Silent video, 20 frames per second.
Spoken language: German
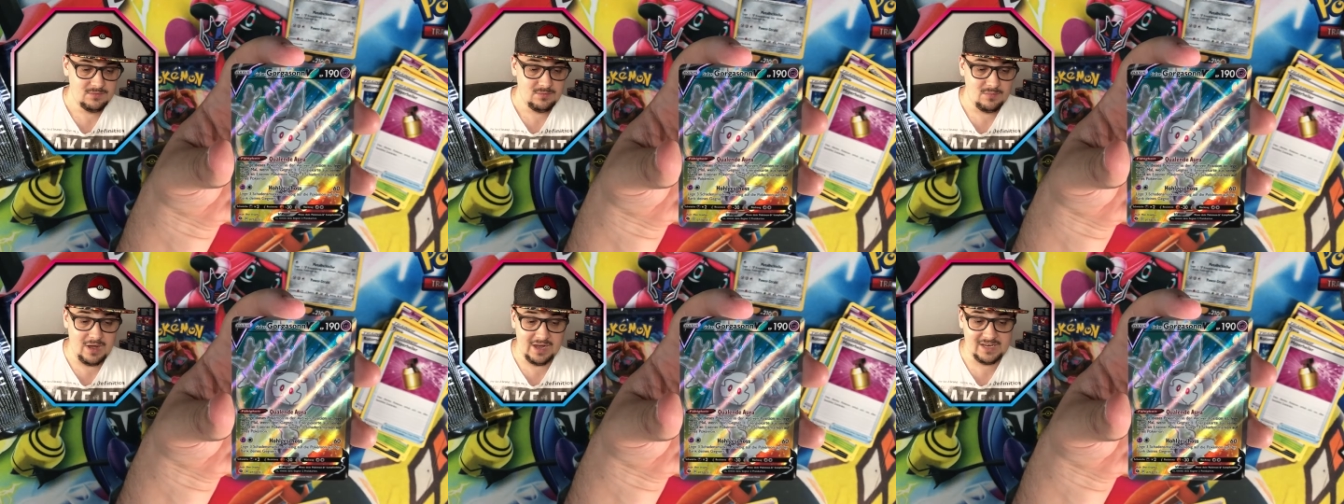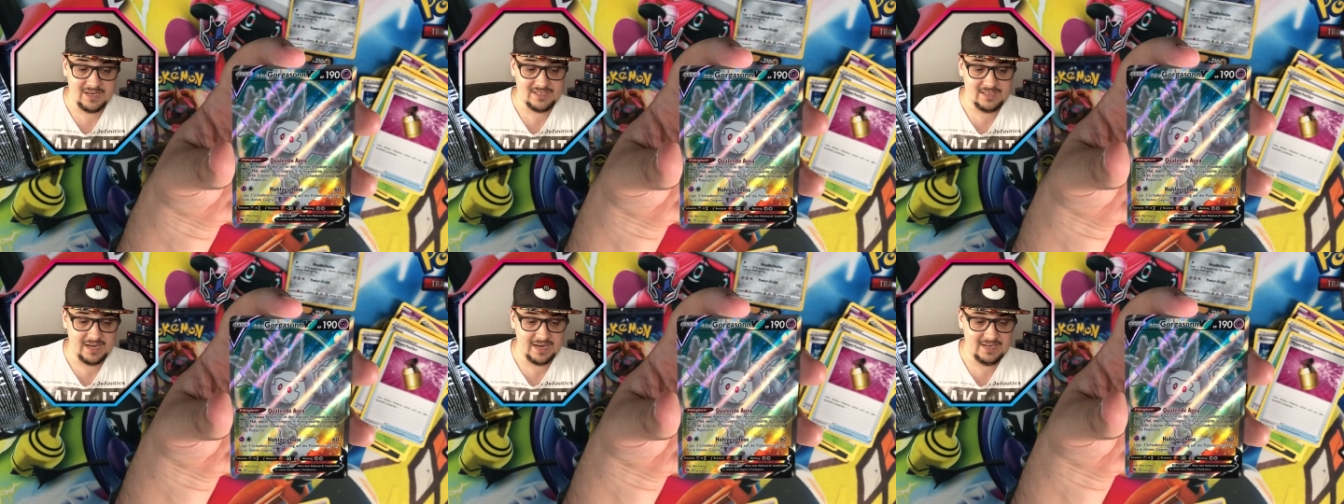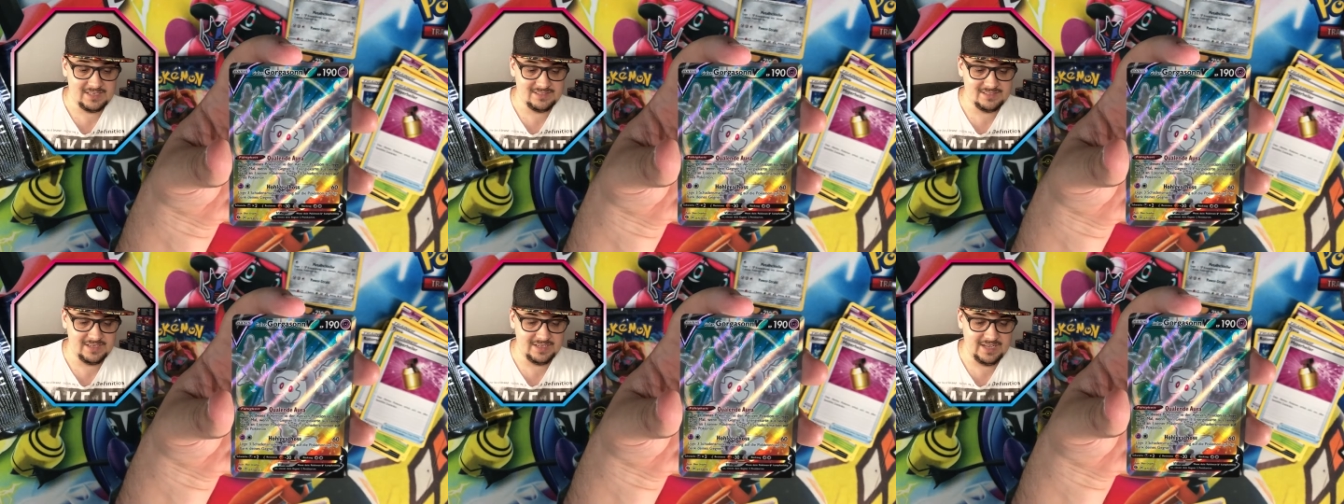Mag ich
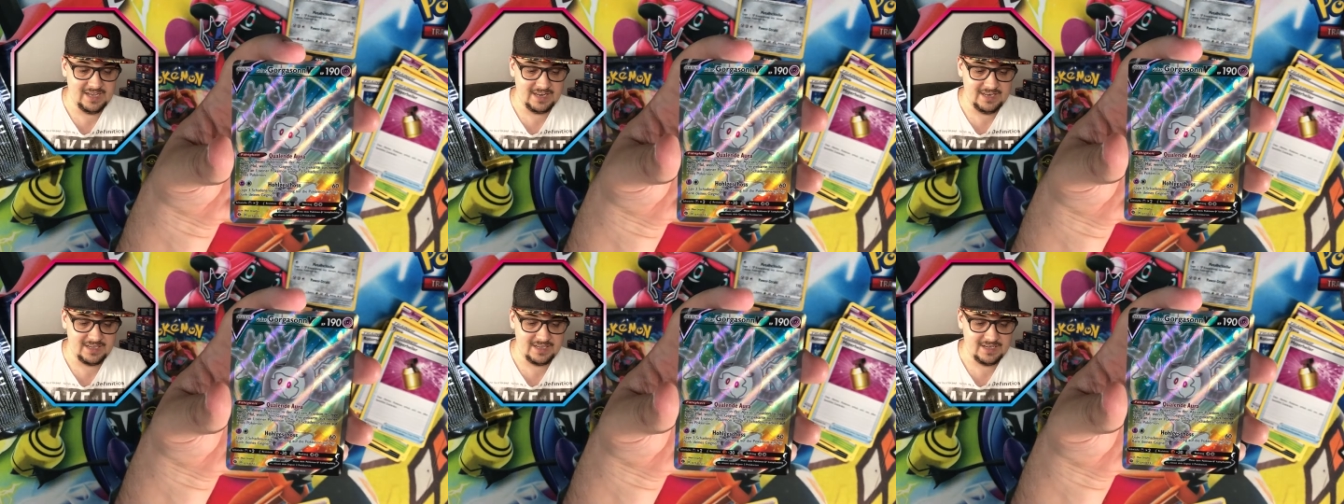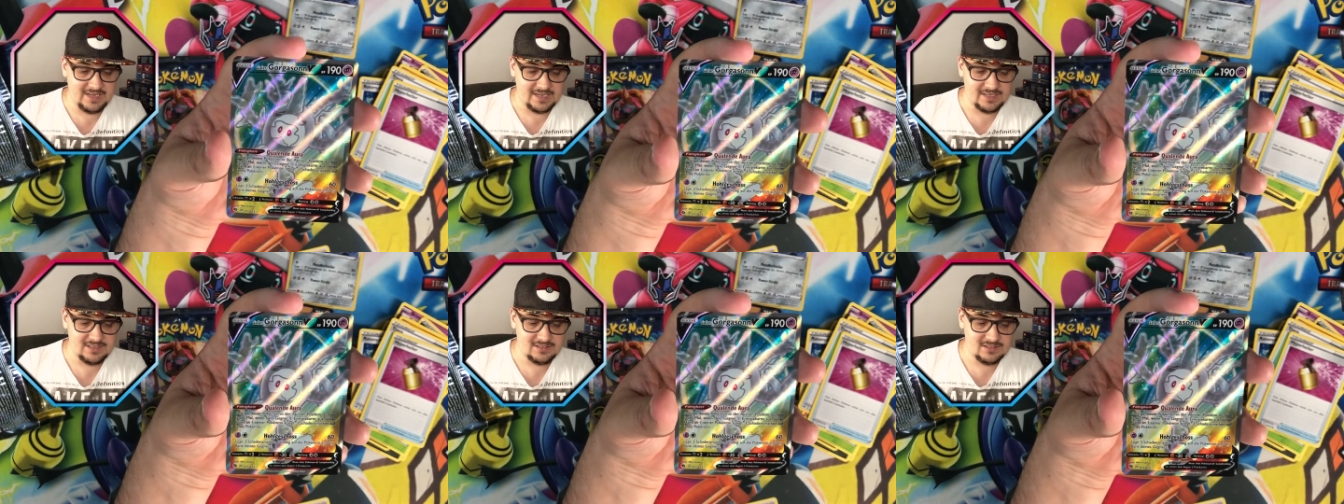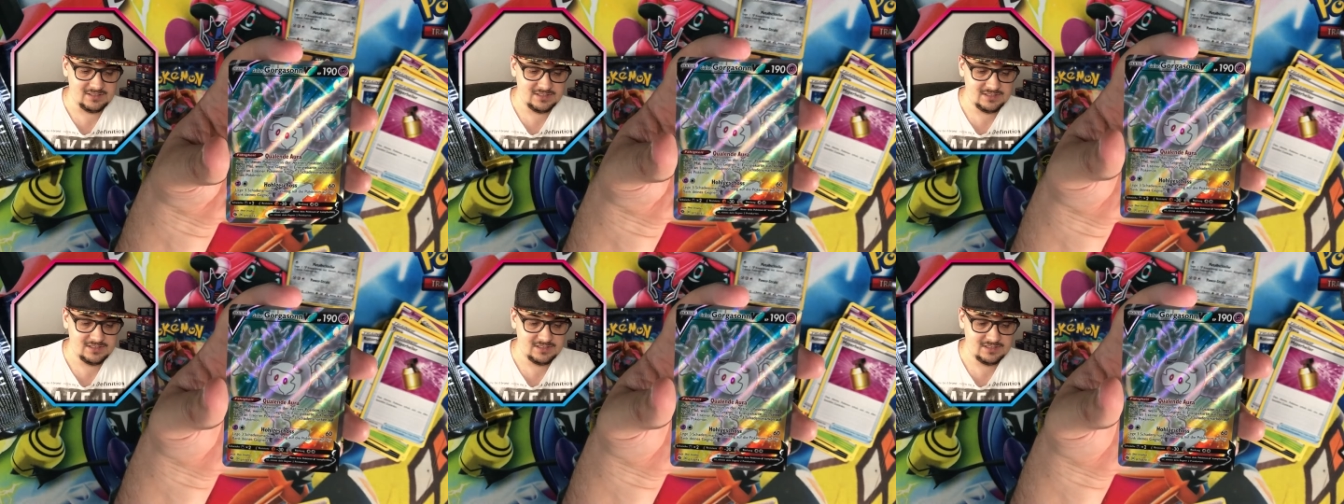eigentlich sehr gern die
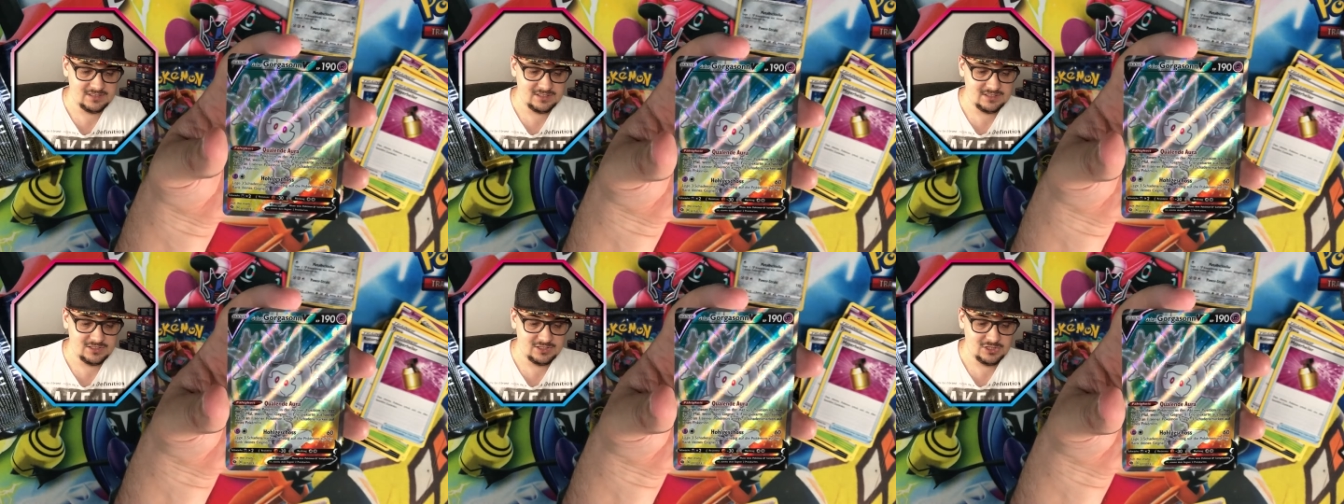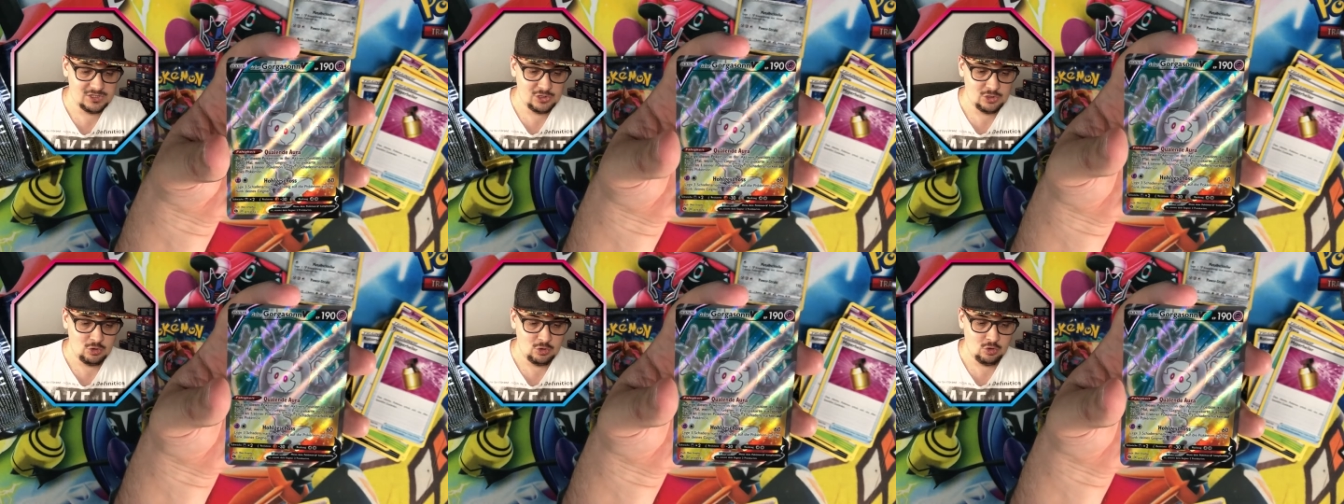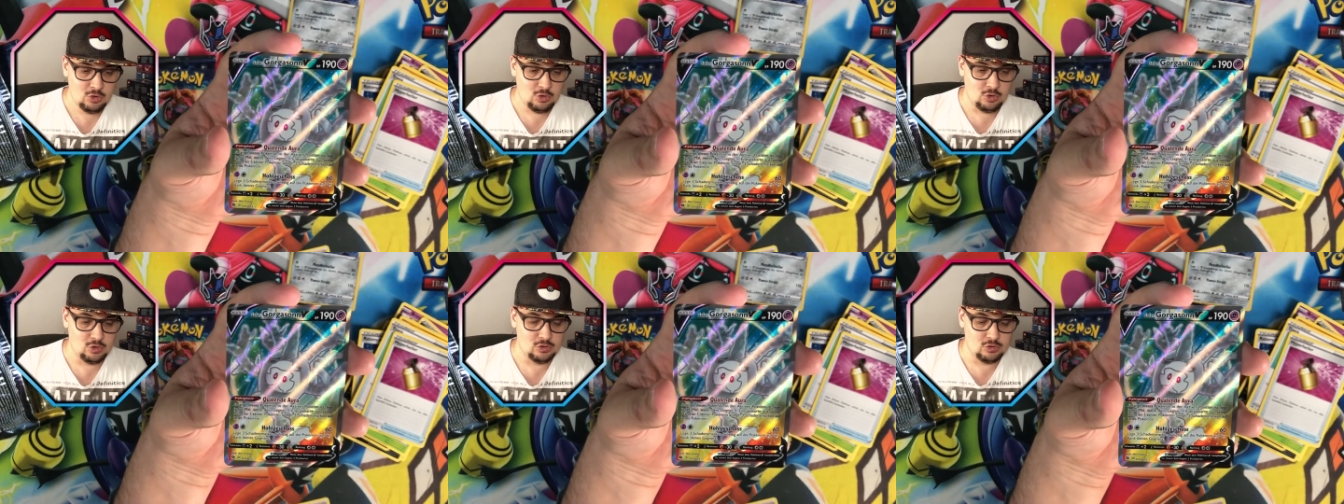Karte
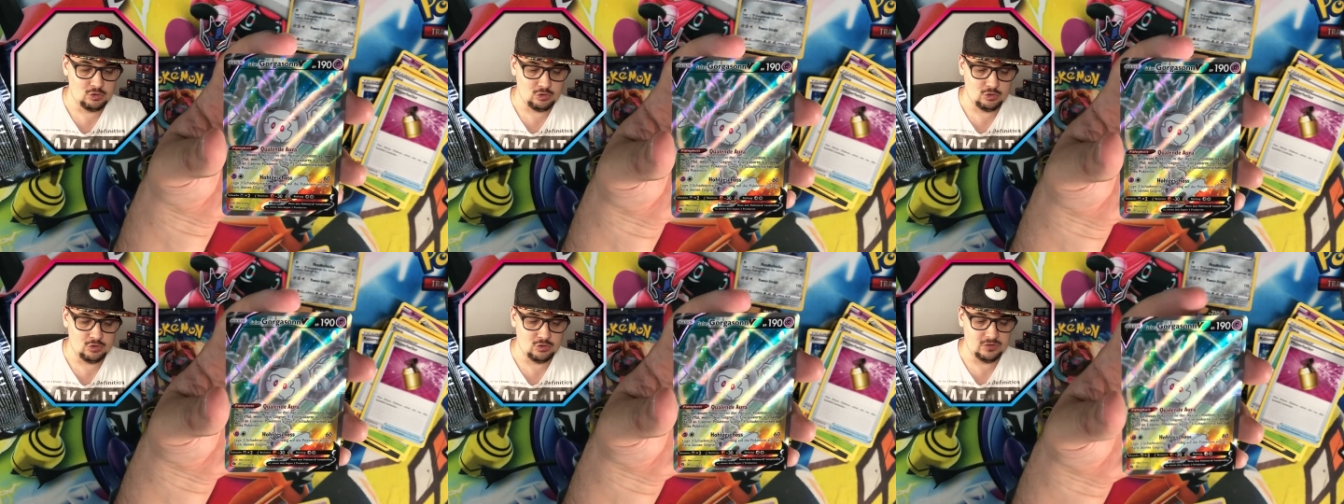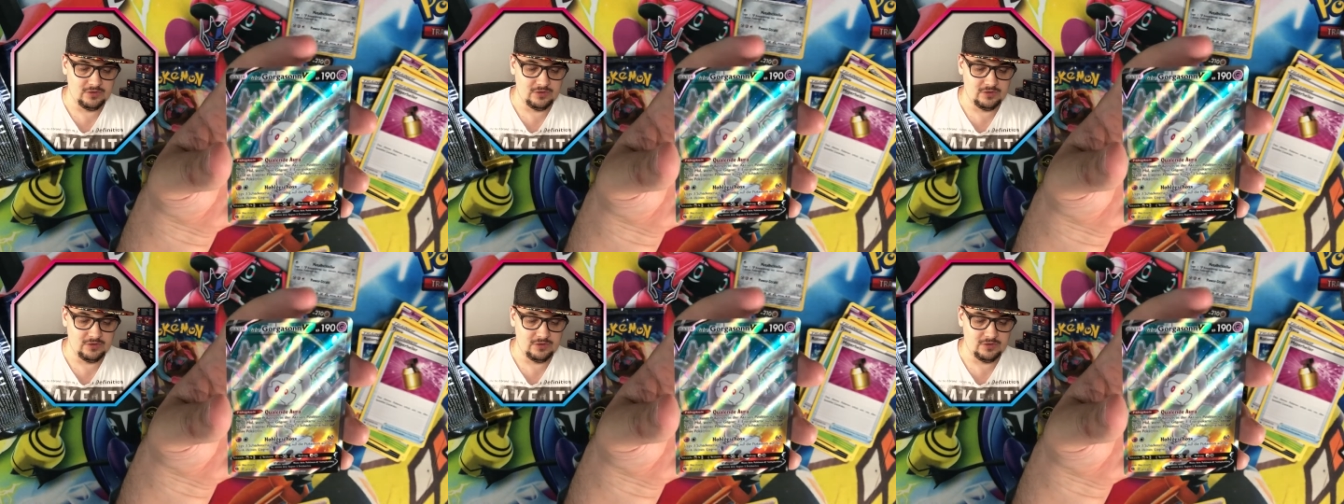und äh,